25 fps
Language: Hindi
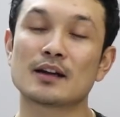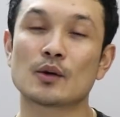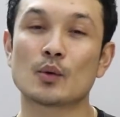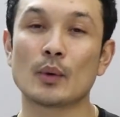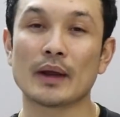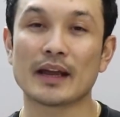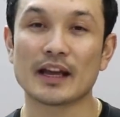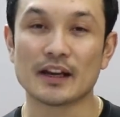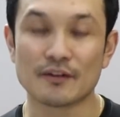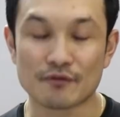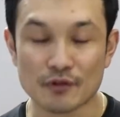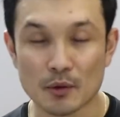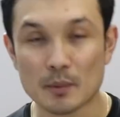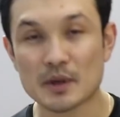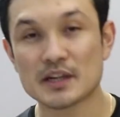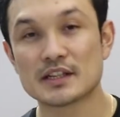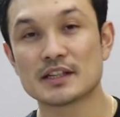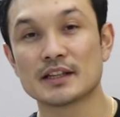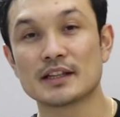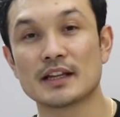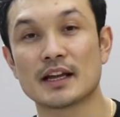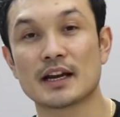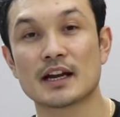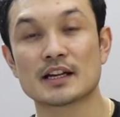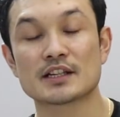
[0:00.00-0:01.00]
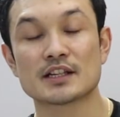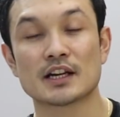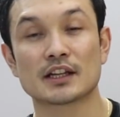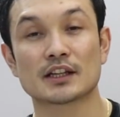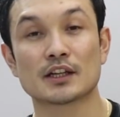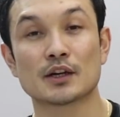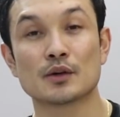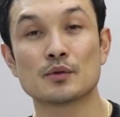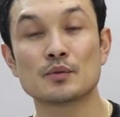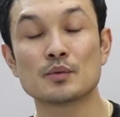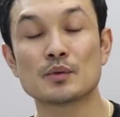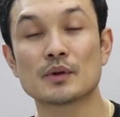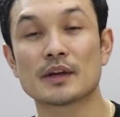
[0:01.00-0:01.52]
क्विक इन्फॉर्मेशन देना
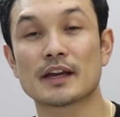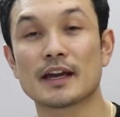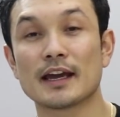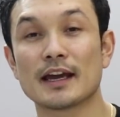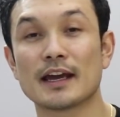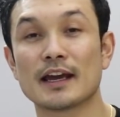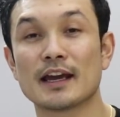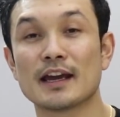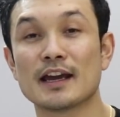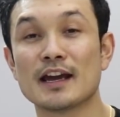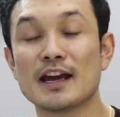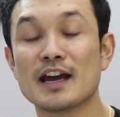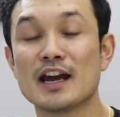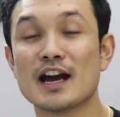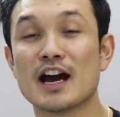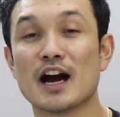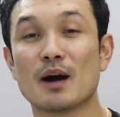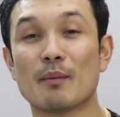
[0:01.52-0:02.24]
चाहता हूँ कि